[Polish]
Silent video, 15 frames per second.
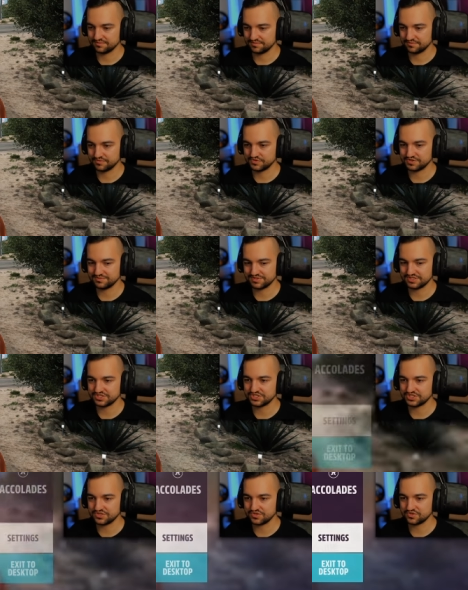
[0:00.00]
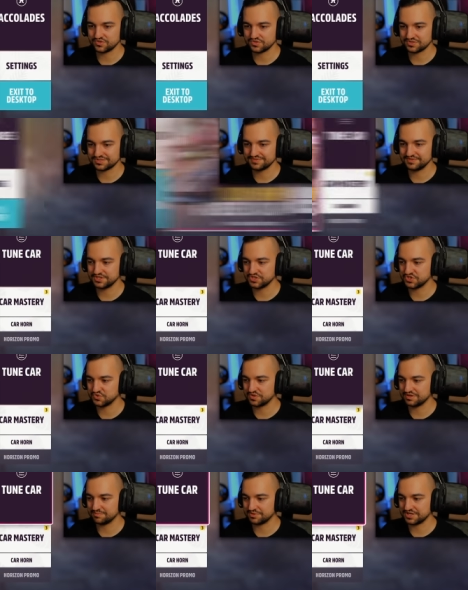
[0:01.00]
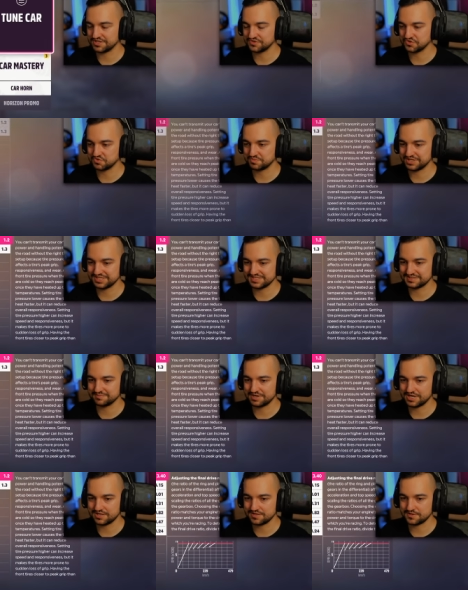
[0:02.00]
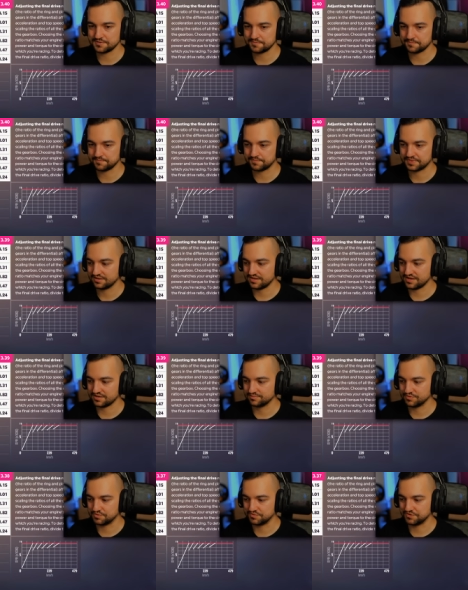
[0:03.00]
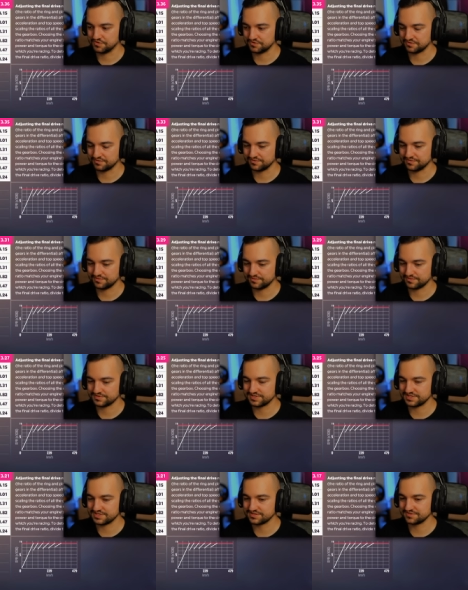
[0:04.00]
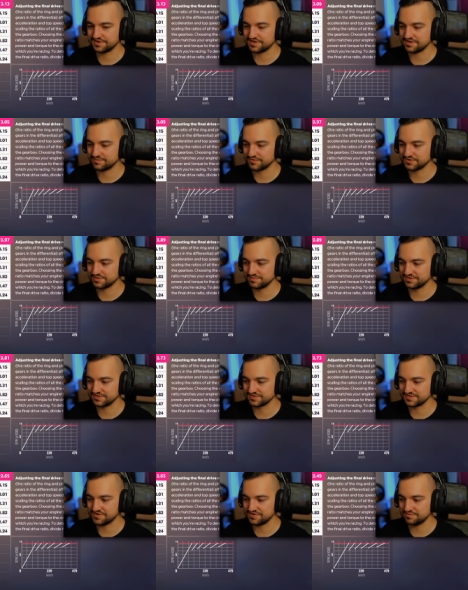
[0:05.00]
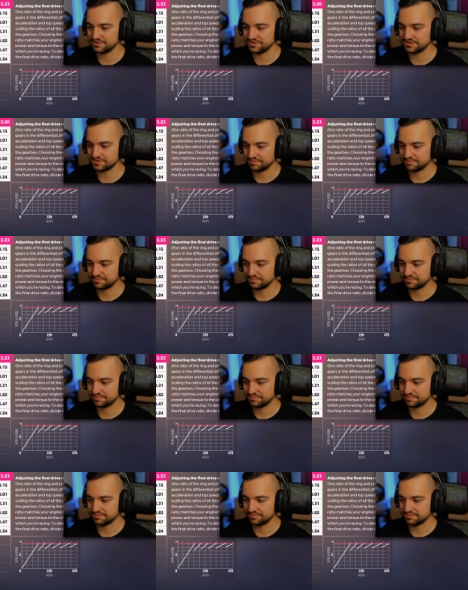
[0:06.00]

Yy, możemy jeszcze tylko zwiększyć tutaj prędkość maksymalną. Tak, bo o, zdecydowanie możemy to zrobić.